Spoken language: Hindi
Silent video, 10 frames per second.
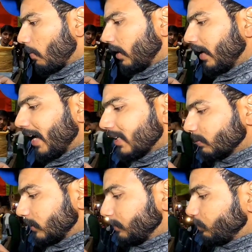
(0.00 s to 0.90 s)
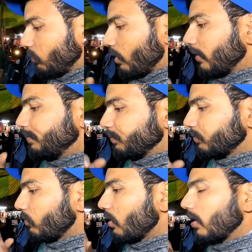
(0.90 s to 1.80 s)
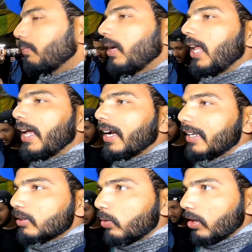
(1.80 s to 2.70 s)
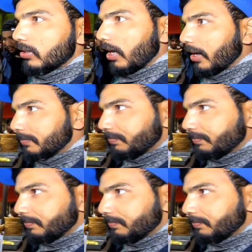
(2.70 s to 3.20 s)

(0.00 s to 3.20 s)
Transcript: बढ़िया है इसमें बाकी मलाई का टेस्ट बहुत अच्छा शुद्ध